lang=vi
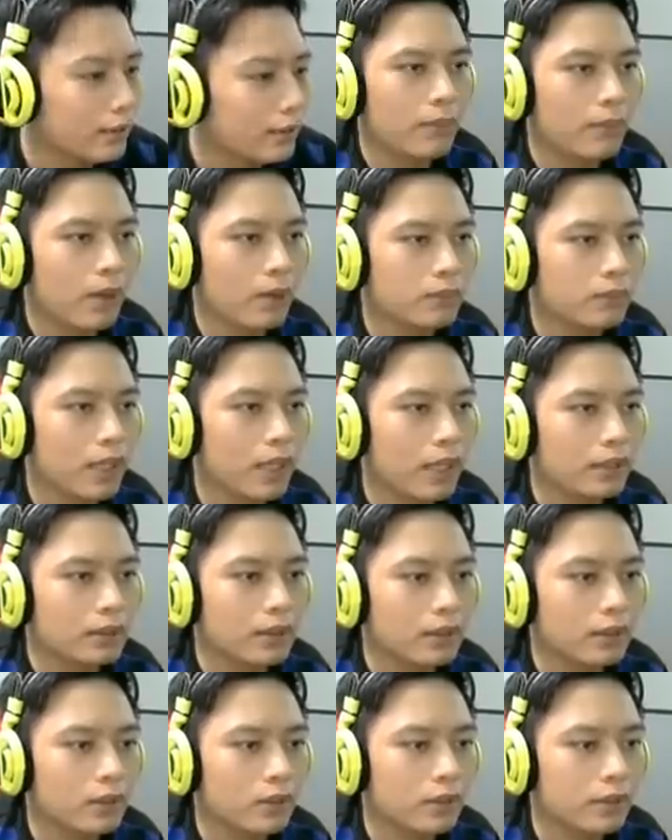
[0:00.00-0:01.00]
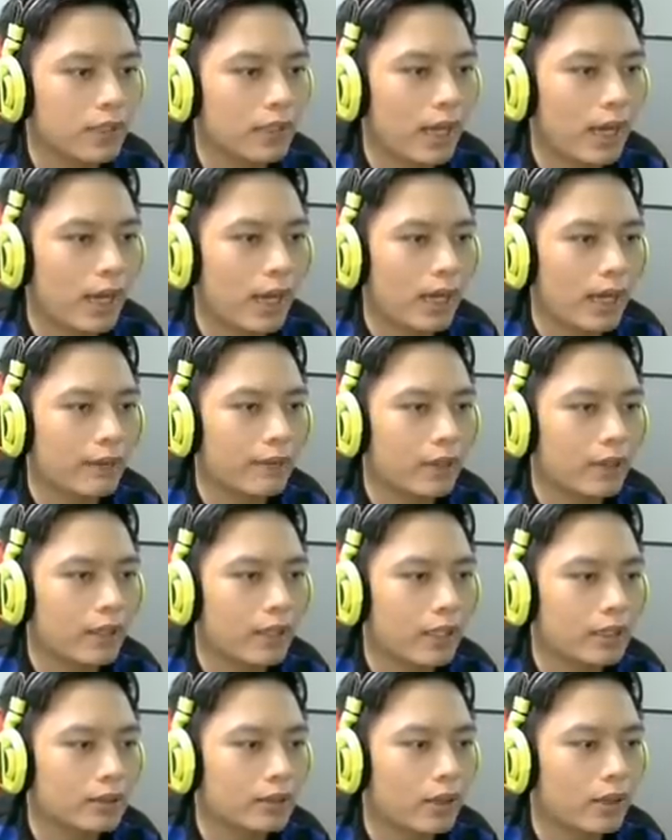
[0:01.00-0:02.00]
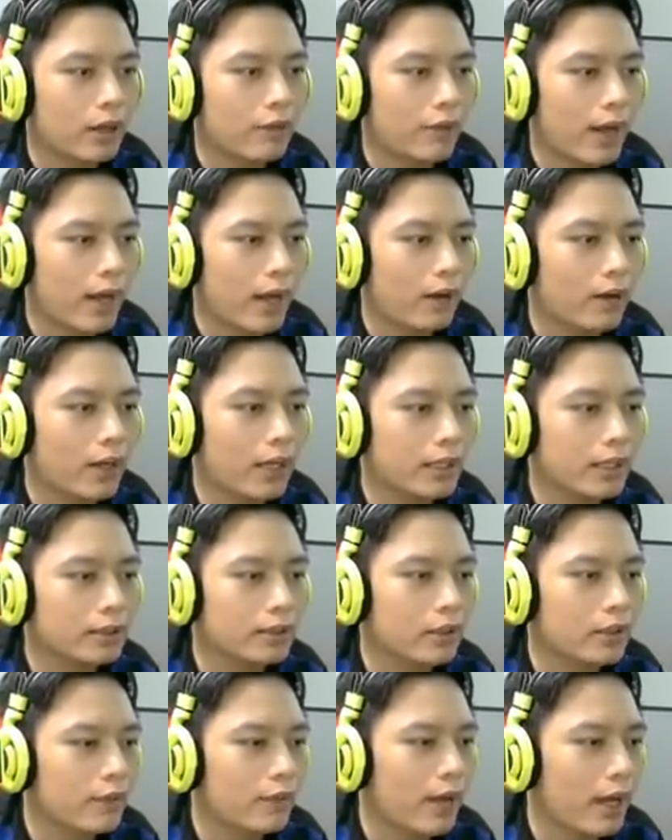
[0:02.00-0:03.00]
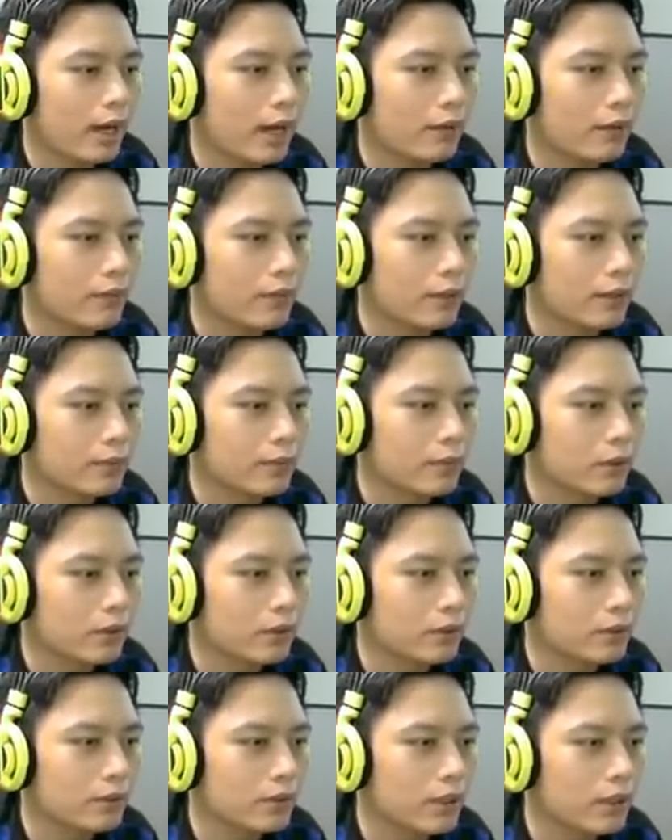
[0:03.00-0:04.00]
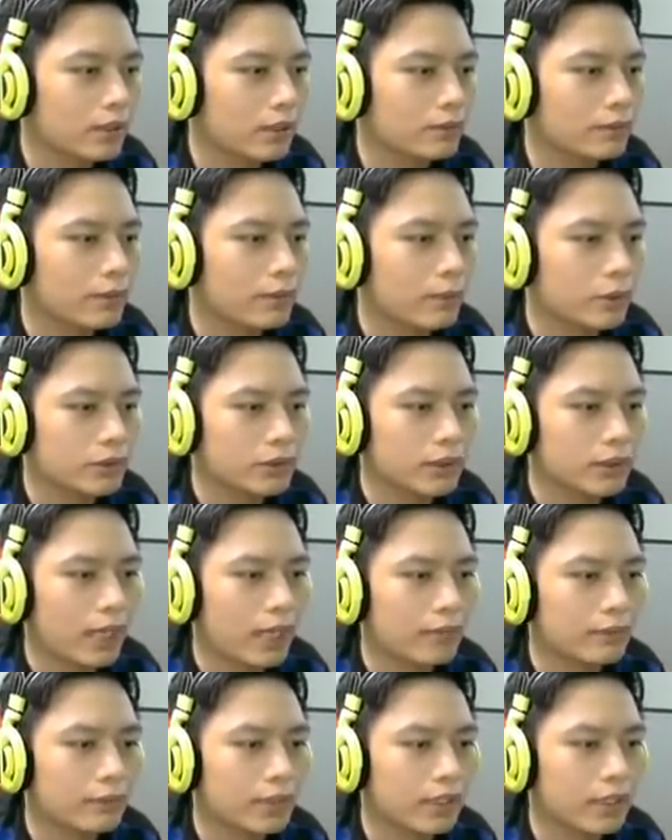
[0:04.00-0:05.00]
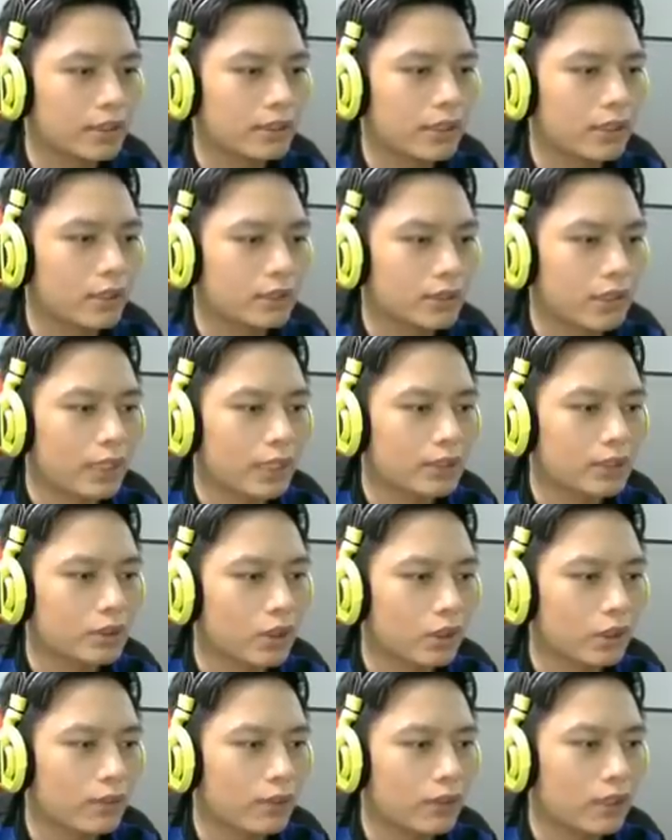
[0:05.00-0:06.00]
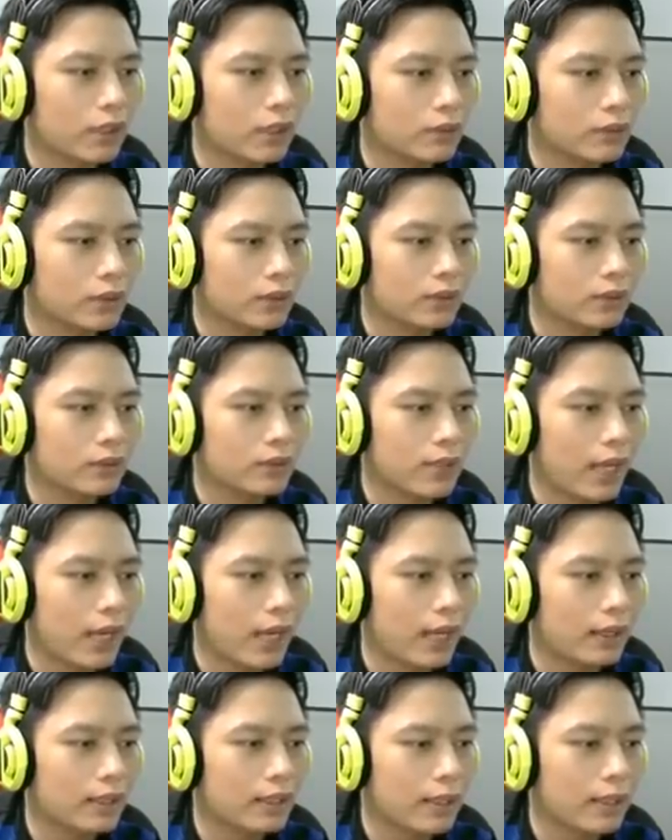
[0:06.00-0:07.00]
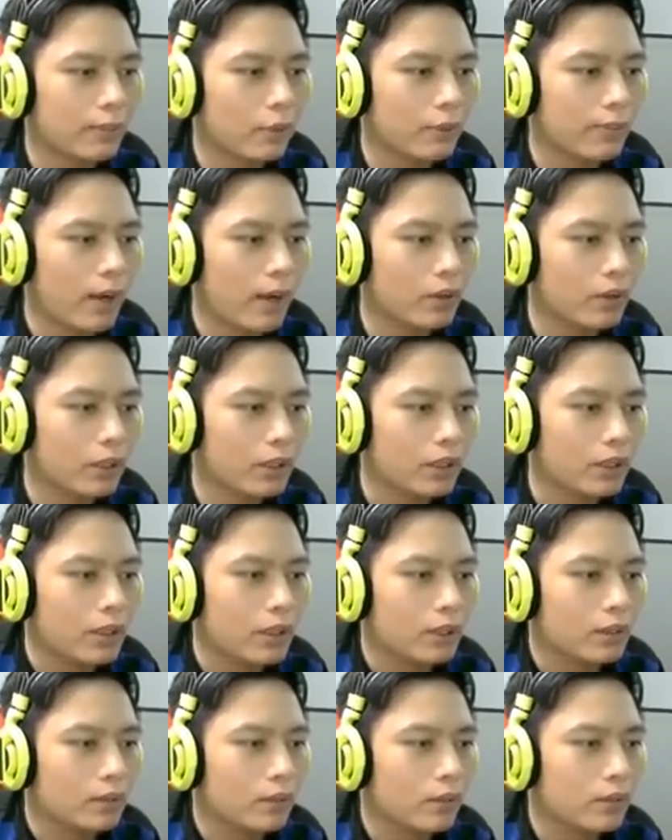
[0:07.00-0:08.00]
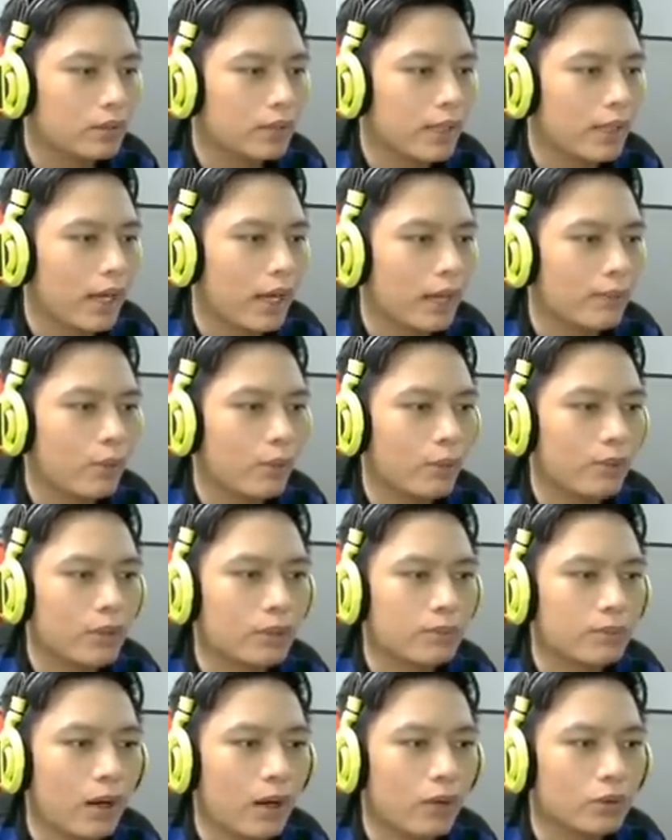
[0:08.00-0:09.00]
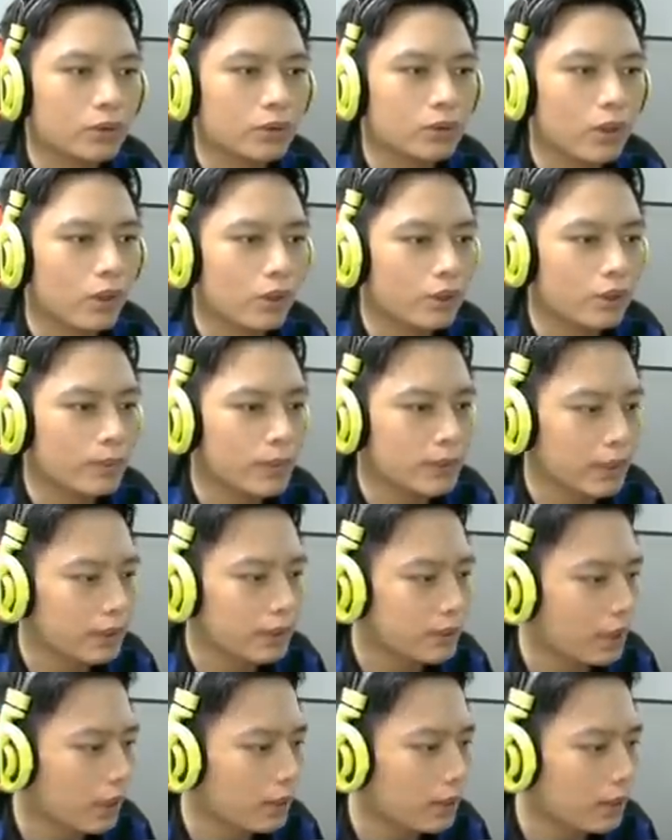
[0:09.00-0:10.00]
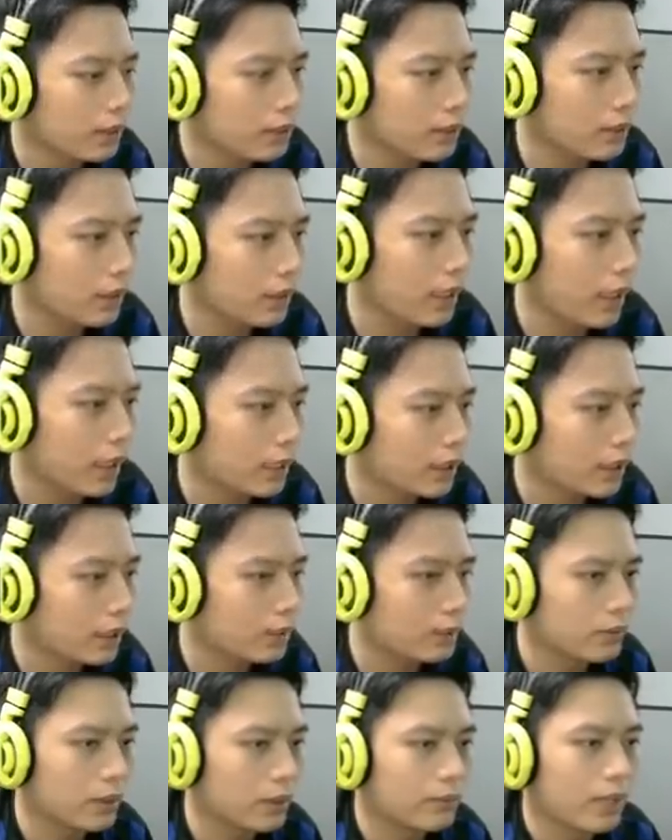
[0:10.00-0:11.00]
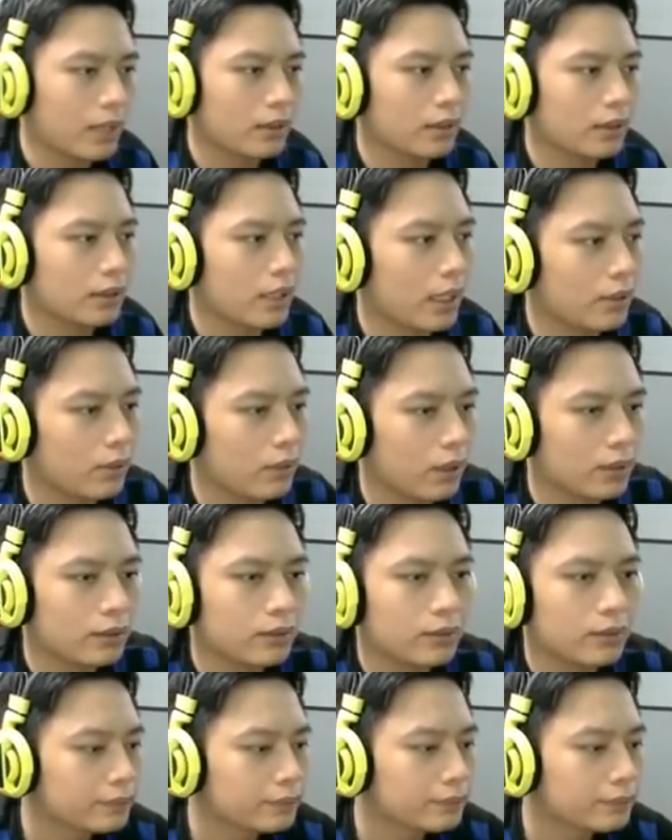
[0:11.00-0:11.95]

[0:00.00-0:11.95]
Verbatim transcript: Ở mốc đến từ cùn cà vâng, x nó vào, x nó vào Vâng, một lượt và vâng, một stun, rất nhiều stun tự dồn vào người của Tất cà Hất cà bút máu rồi Hất cà bút được máu rồi nhưng mà xét trắng đến từ Lina là kết thúc cái mạng của Hất Ca luôn